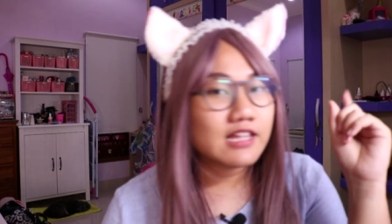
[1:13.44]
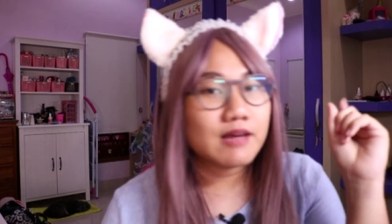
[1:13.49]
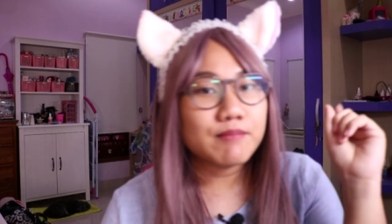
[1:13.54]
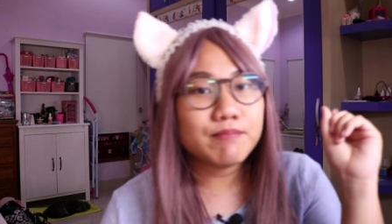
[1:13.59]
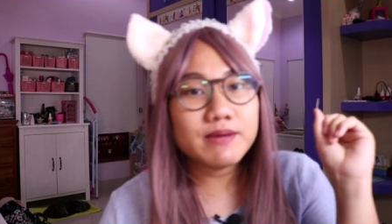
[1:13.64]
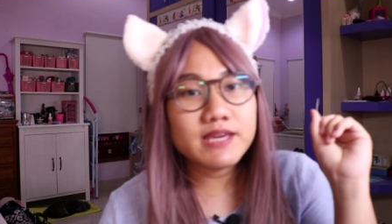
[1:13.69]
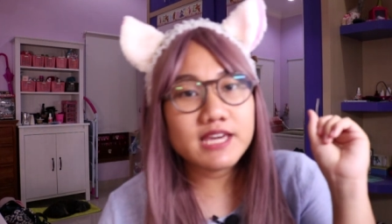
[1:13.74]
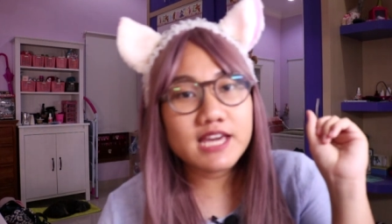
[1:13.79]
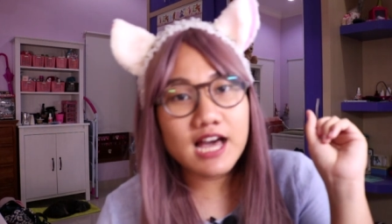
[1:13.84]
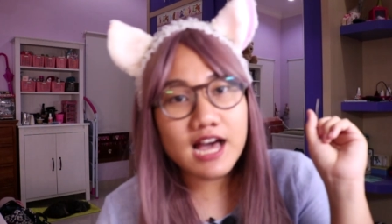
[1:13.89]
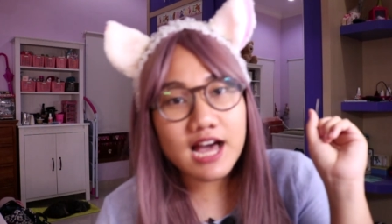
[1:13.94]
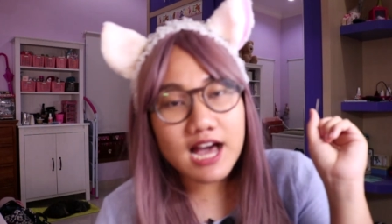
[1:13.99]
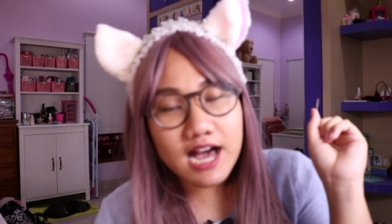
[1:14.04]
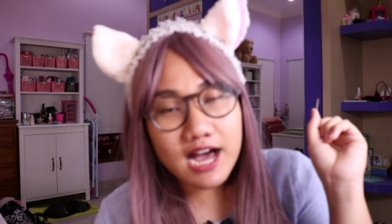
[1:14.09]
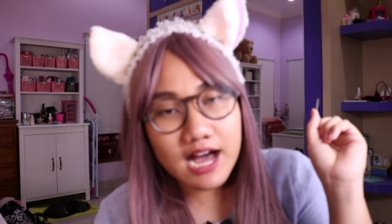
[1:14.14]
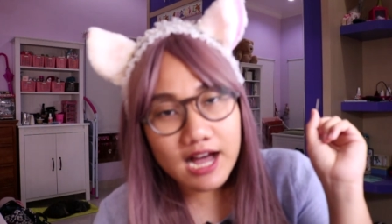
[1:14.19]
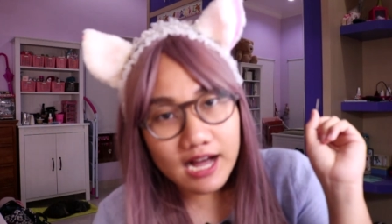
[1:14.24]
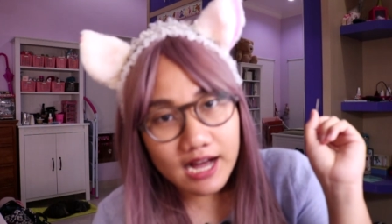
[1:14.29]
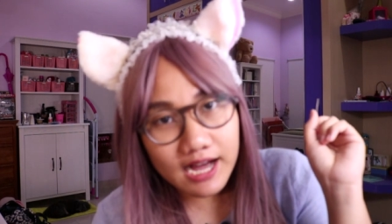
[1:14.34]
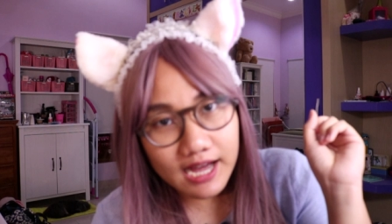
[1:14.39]
Tapi
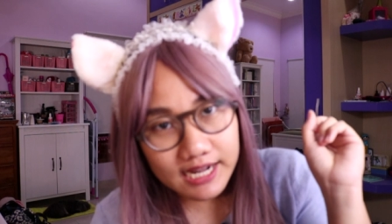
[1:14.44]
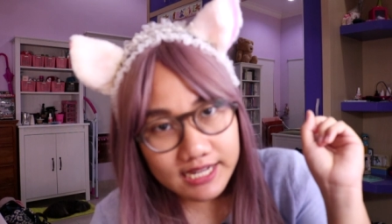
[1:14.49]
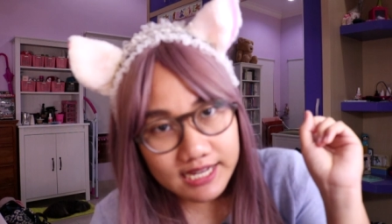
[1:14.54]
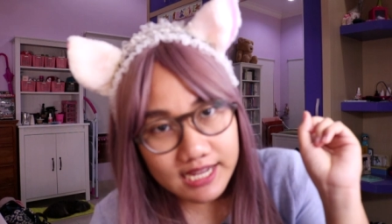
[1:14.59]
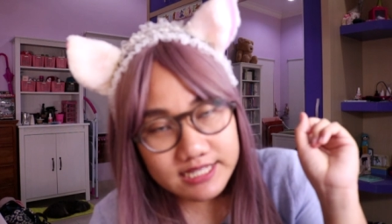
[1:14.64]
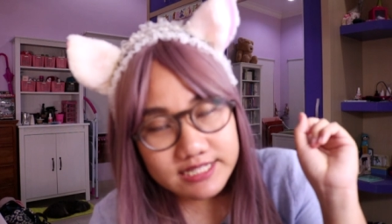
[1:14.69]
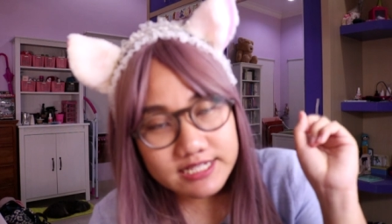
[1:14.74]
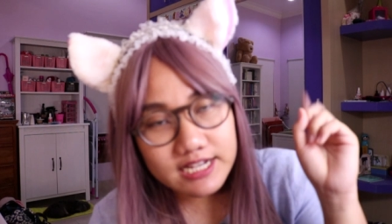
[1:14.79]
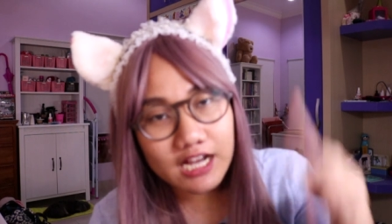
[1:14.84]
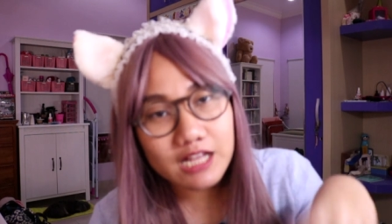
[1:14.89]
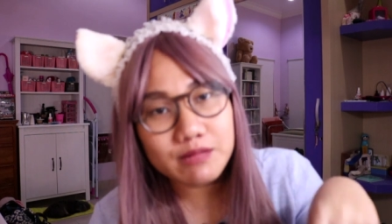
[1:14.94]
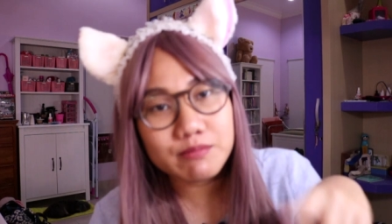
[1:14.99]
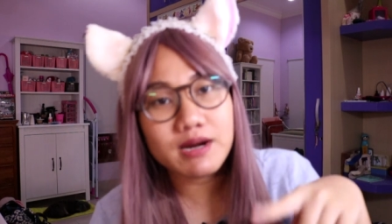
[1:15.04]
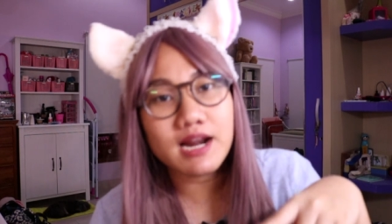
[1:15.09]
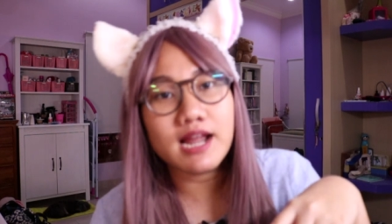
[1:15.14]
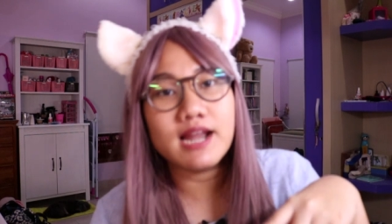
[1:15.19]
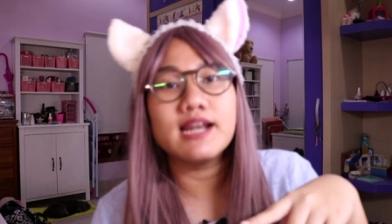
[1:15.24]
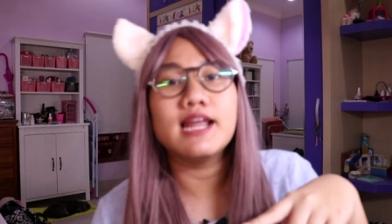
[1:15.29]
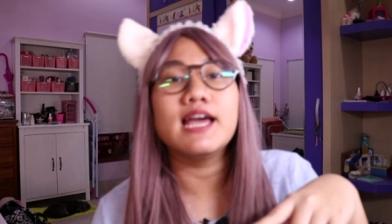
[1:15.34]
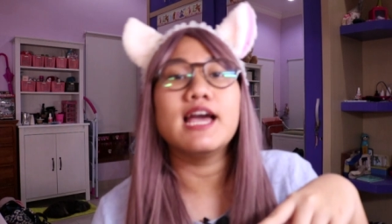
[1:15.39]
ya kalian jangan
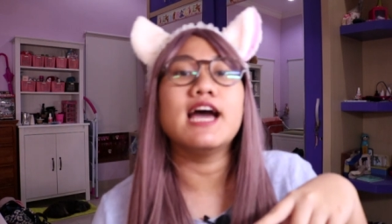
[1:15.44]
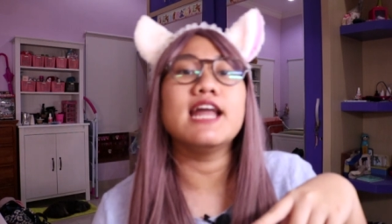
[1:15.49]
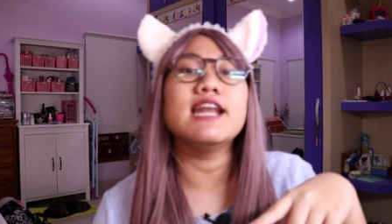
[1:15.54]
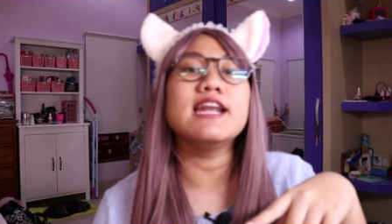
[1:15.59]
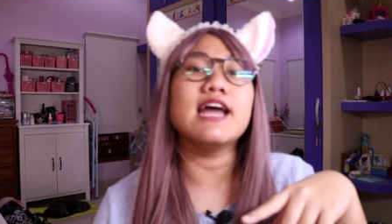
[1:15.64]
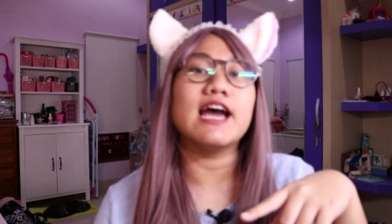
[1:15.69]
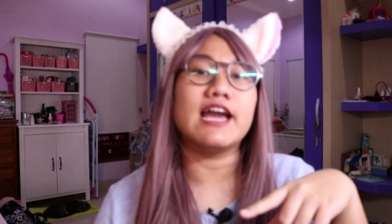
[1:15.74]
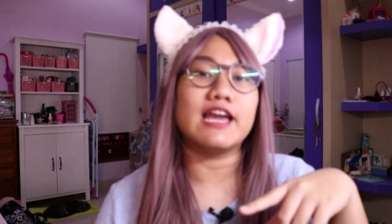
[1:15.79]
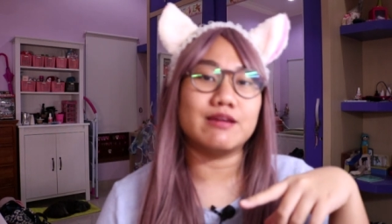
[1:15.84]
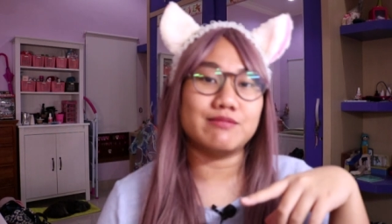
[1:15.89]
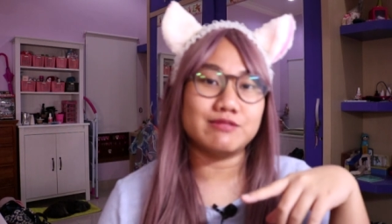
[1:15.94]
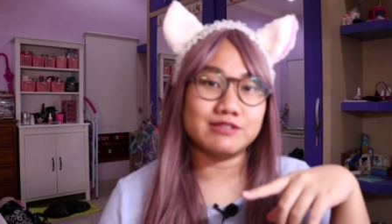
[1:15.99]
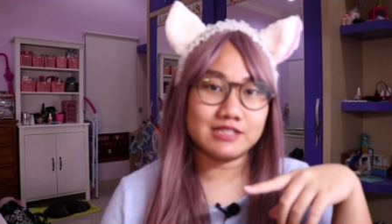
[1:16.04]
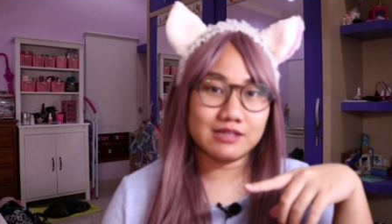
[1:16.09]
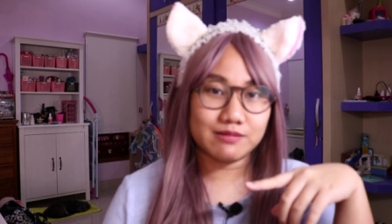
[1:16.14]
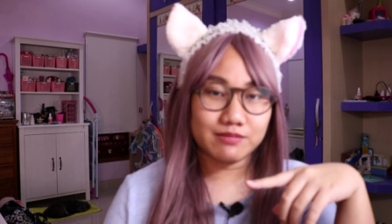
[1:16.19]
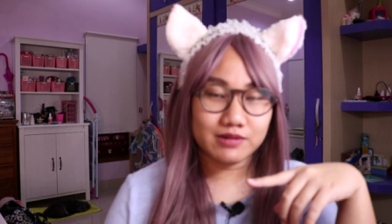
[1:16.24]
berandai-andai bisa